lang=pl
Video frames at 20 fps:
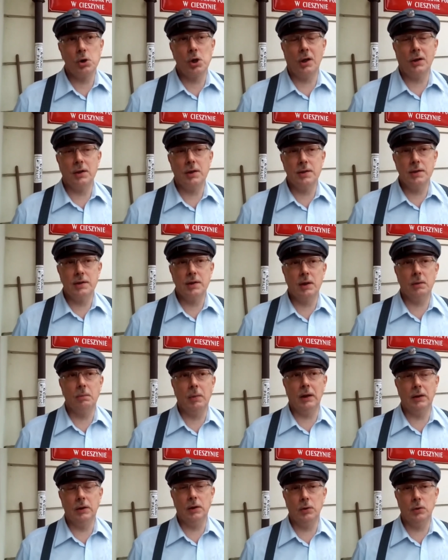żaden z tych
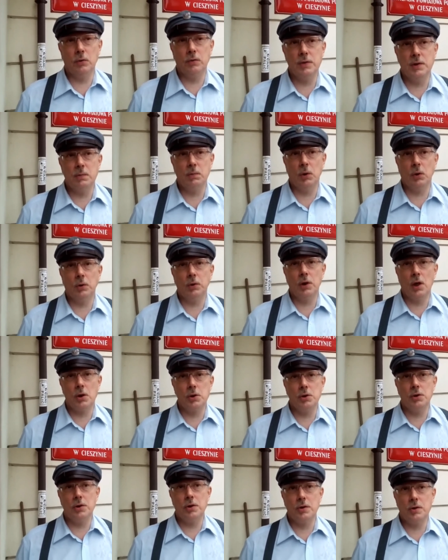bandytów i
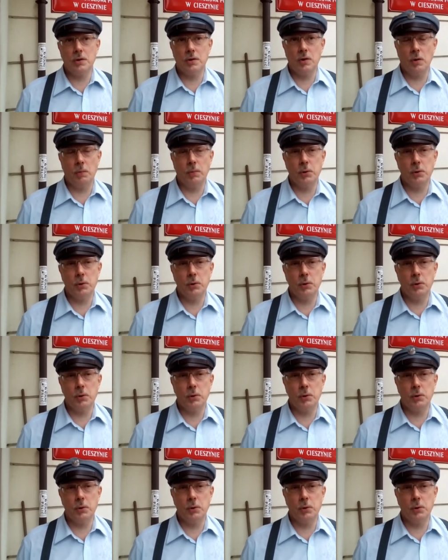zbrodniarzy nie został